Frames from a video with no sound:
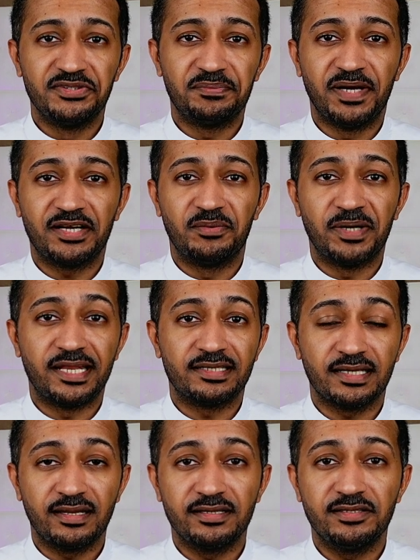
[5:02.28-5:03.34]
كنت معكم أنا
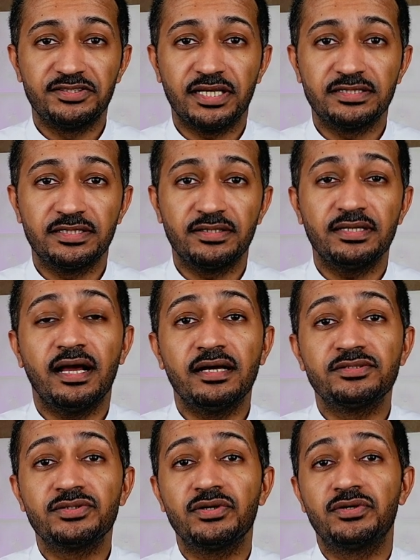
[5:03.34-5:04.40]
طارق الجاسر
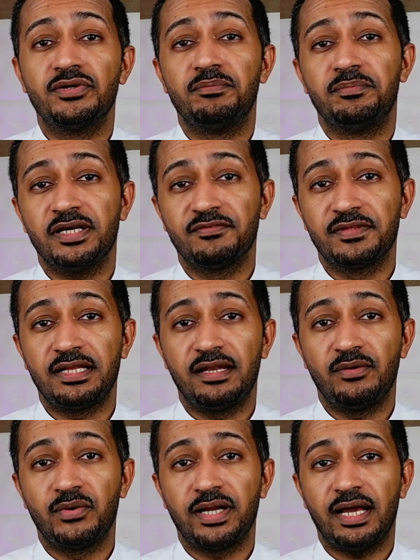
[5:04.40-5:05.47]
أترككم بحفظ
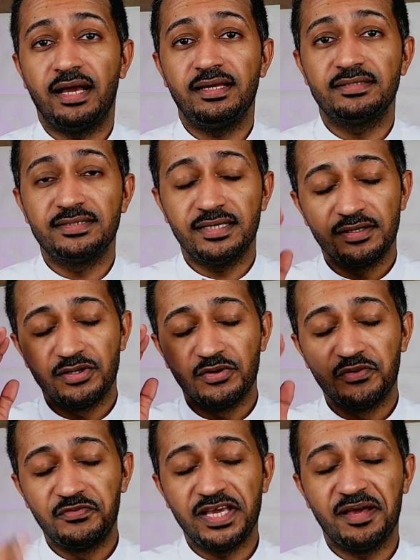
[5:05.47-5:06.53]
الله ورعايته
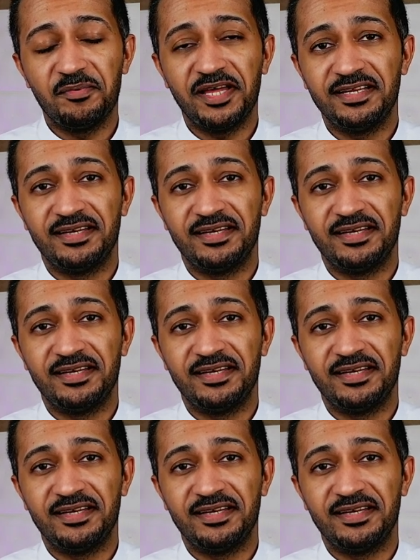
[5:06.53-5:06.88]
وفي أمان